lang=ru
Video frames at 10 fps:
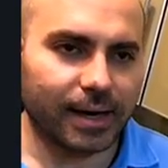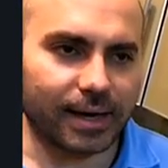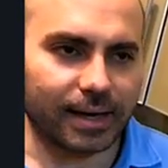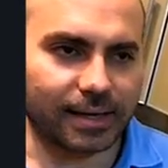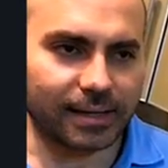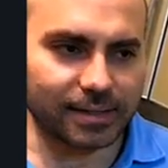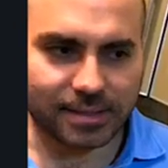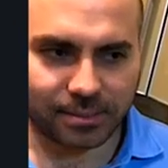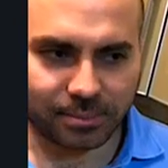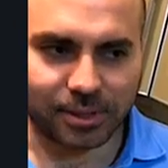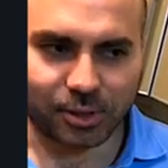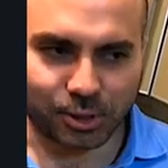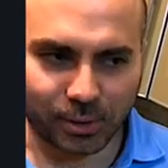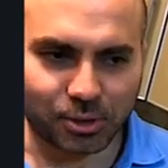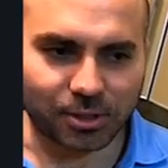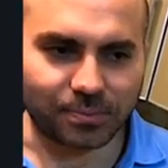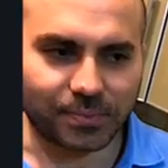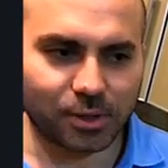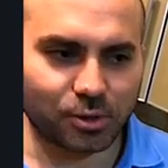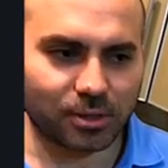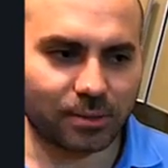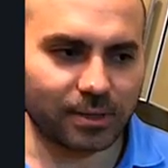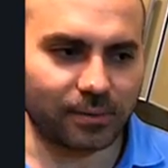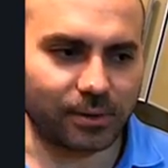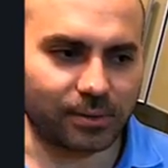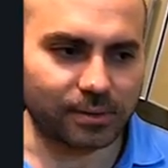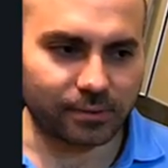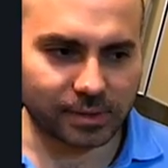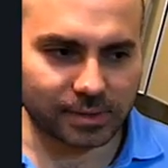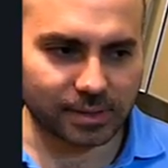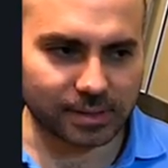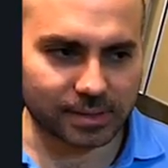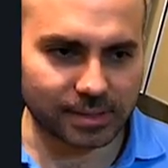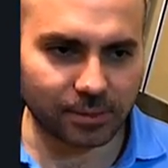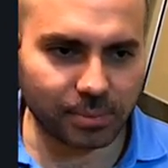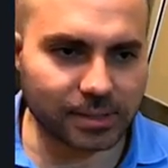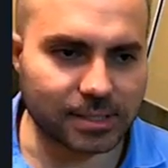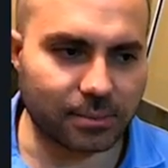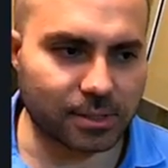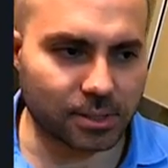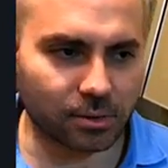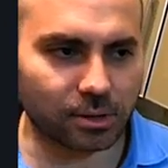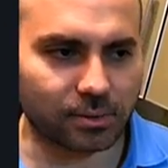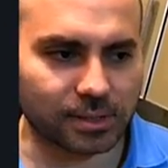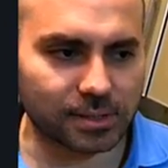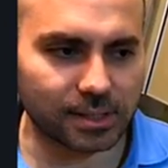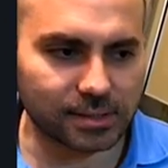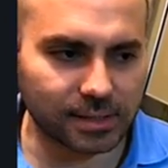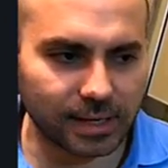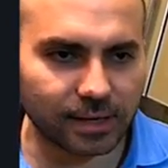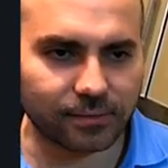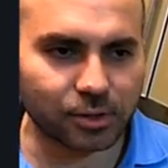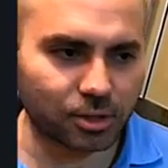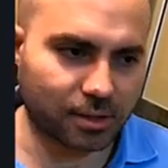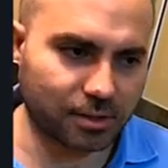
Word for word: А если быть точным, еще добавлю, вот э, Санпин самый строгий у нас есть для высшей